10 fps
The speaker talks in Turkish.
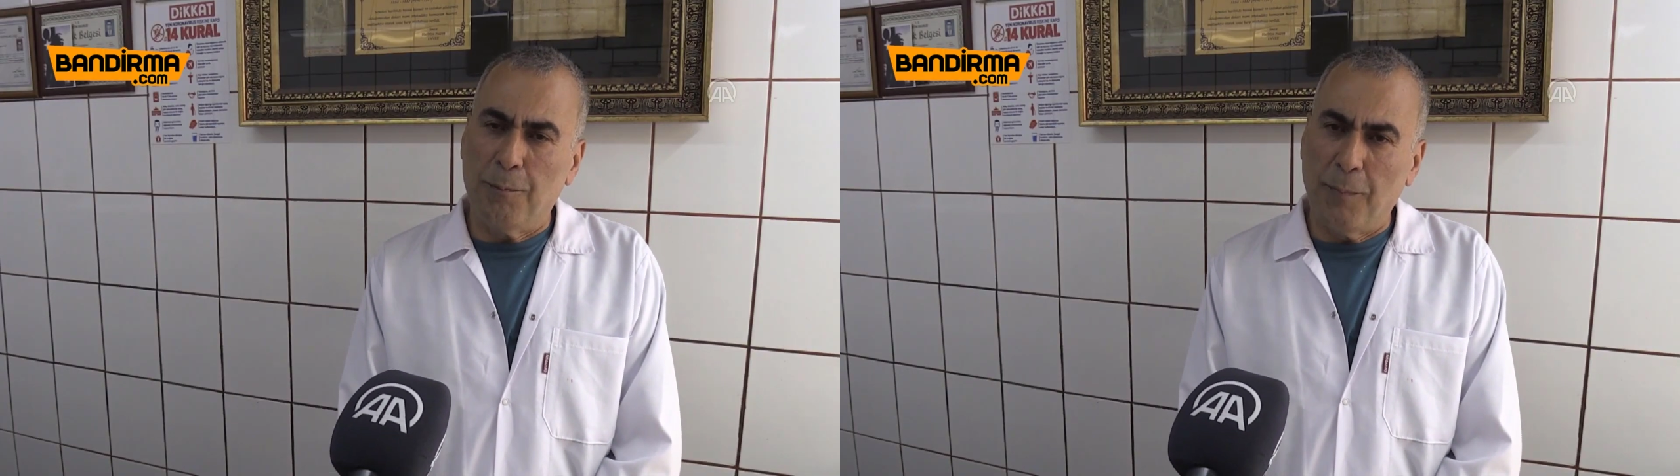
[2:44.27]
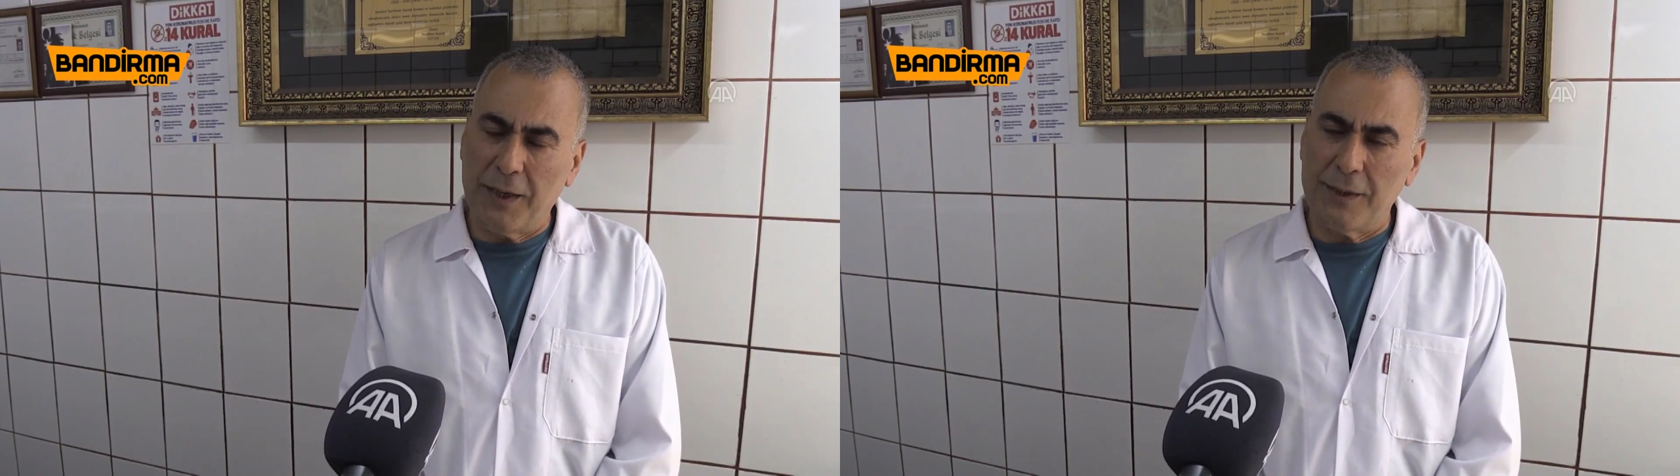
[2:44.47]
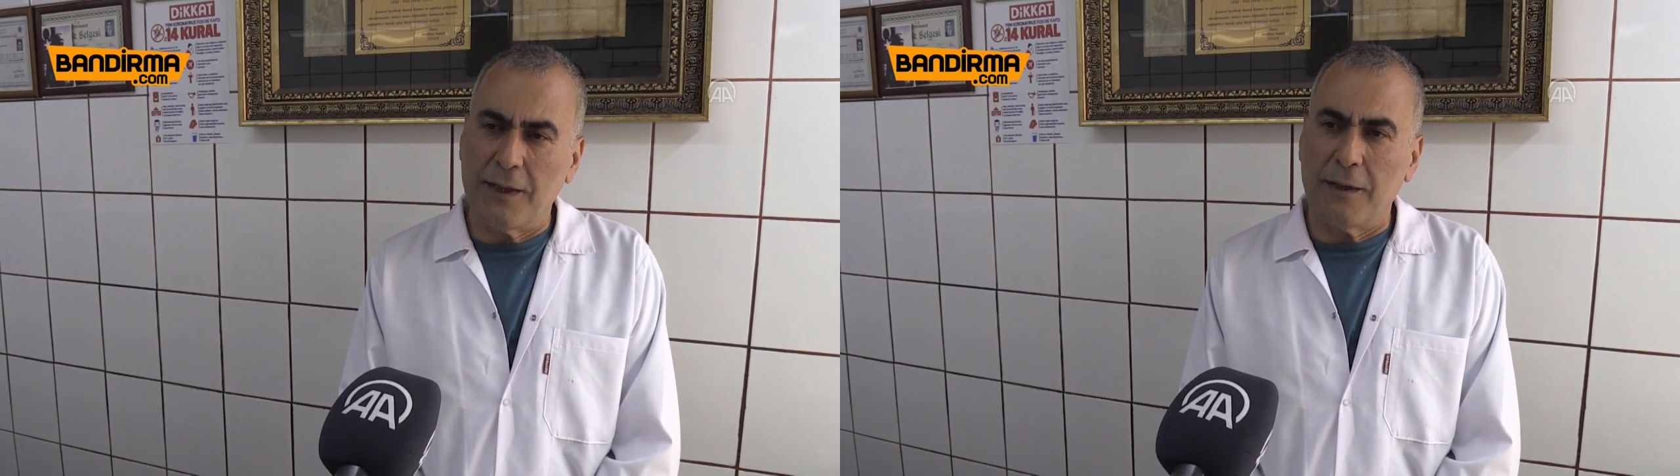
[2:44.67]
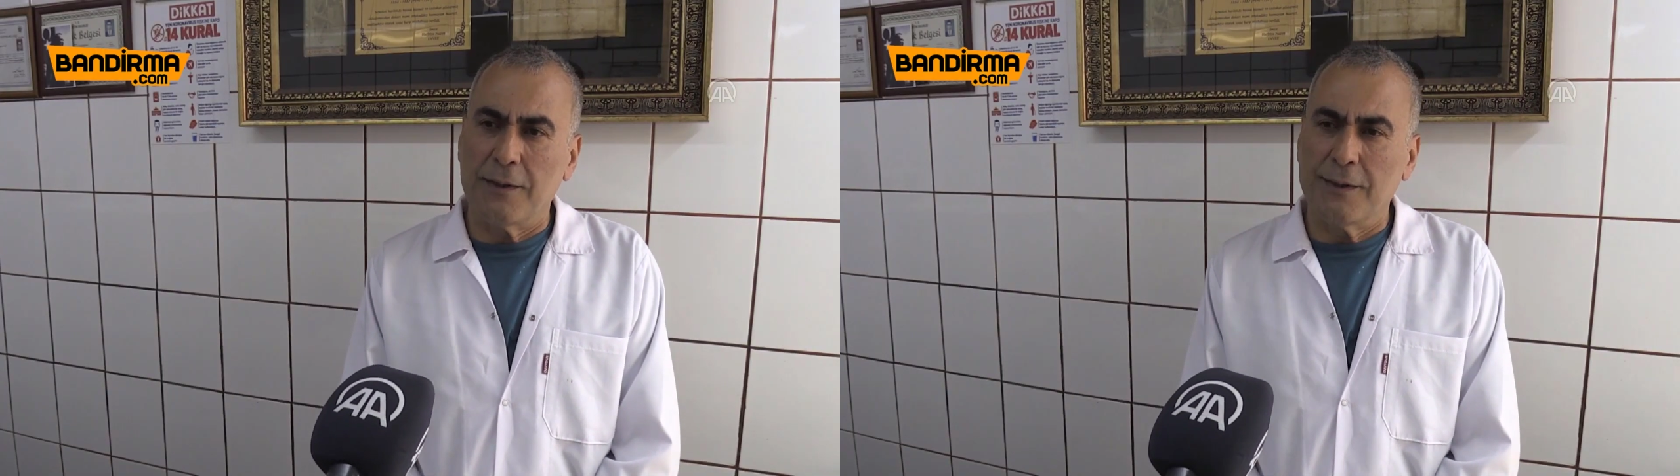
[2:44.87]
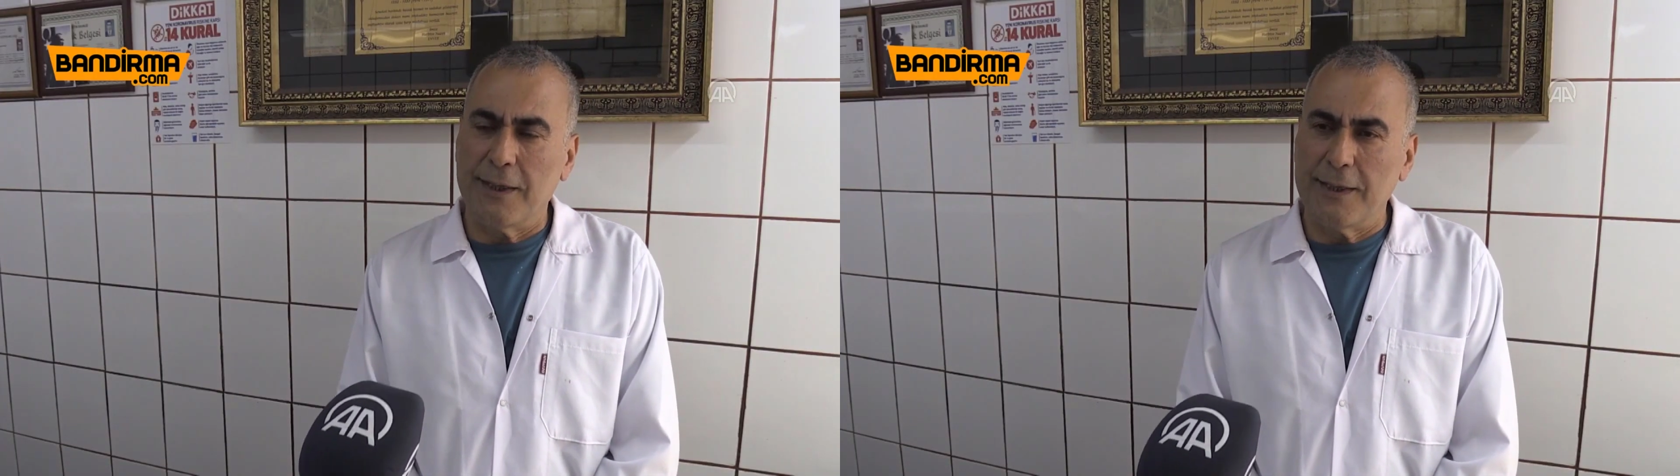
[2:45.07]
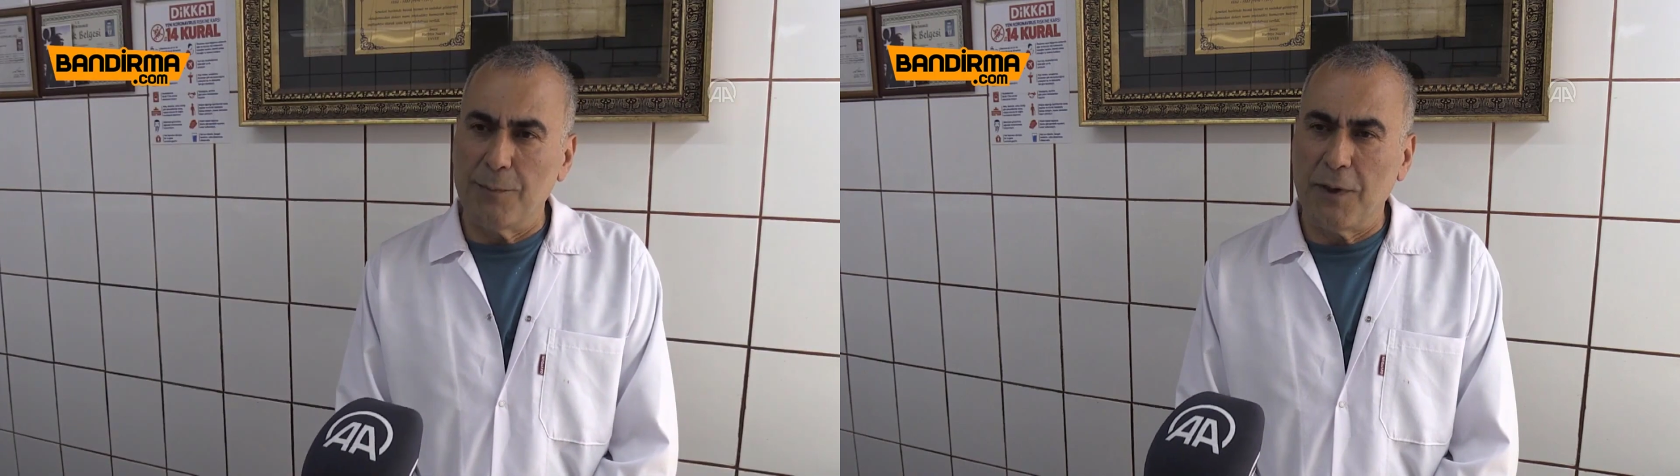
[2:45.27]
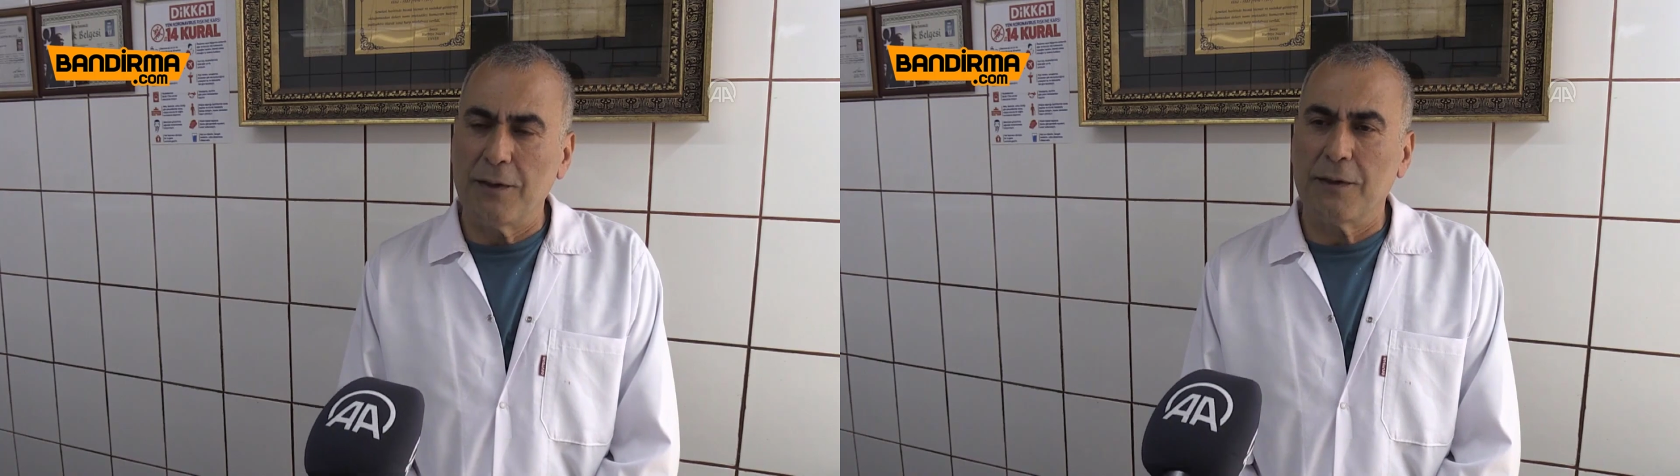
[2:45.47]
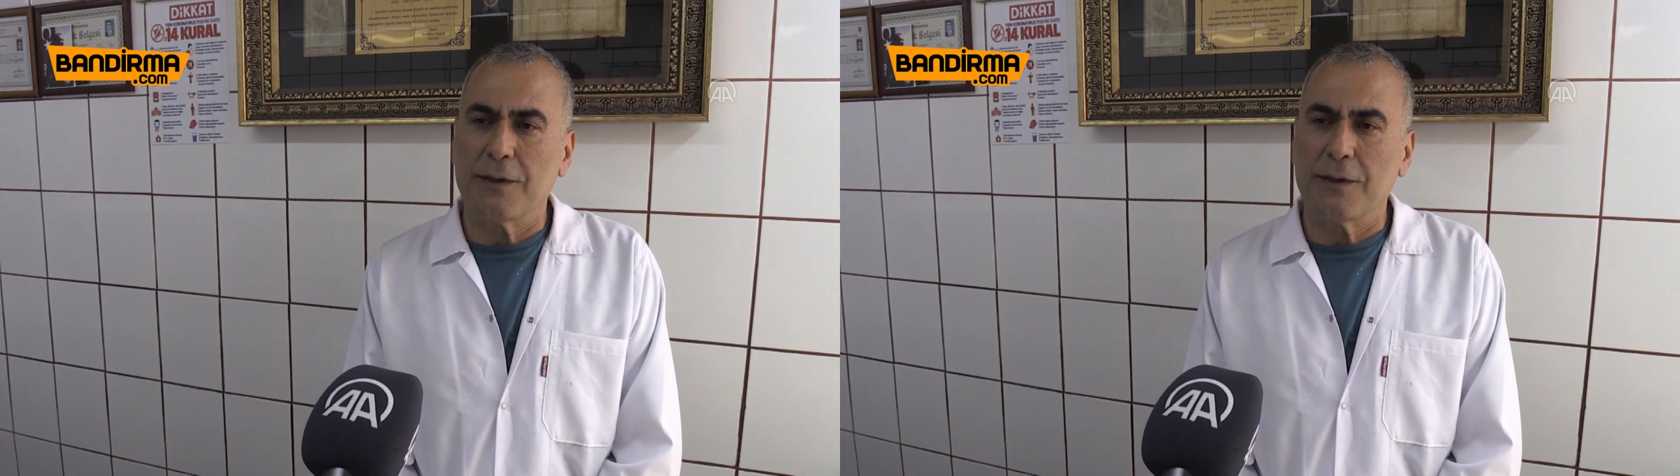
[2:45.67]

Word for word: bana dedemden